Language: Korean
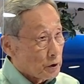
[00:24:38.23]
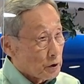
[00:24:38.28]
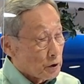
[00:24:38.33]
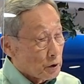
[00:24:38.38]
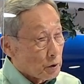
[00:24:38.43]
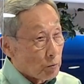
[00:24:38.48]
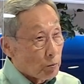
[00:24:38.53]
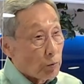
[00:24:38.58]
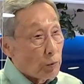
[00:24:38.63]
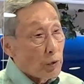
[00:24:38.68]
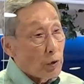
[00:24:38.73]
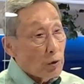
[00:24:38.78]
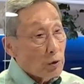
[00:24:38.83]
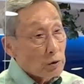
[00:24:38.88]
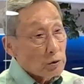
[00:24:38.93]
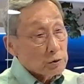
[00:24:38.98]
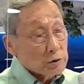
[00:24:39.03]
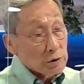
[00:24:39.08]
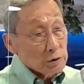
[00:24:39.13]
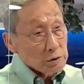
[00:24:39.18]

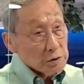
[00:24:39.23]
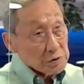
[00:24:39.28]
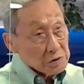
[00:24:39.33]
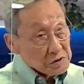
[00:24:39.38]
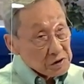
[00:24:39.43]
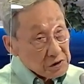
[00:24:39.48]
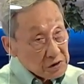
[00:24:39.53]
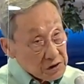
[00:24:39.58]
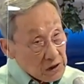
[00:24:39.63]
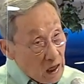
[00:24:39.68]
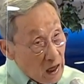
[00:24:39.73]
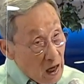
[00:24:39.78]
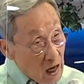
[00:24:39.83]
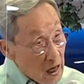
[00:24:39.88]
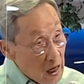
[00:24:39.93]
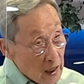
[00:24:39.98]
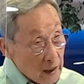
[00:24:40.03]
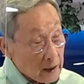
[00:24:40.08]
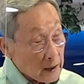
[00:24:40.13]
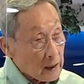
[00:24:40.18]
모든 것을 다
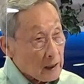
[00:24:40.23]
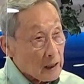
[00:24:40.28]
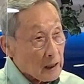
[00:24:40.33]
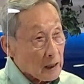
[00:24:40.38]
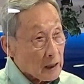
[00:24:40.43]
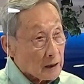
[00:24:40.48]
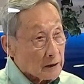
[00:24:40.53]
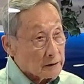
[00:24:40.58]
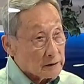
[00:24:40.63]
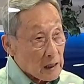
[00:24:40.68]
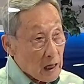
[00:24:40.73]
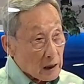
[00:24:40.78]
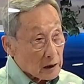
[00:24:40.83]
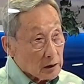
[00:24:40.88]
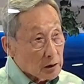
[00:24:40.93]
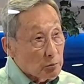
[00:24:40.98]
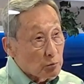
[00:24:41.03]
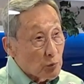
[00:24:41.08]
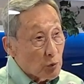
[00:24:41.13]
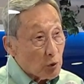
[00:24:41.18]
알아.
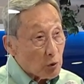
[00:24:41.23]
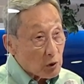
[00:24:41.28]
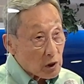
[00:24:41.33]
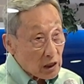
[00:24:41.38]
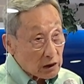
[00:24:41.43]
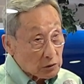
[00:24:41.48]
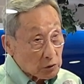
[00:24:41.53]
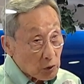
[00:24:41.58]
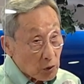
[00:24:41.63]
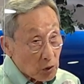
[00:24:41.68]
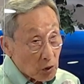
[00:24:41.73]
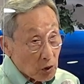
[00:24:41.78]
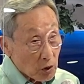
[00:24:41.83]
나는 몰라도.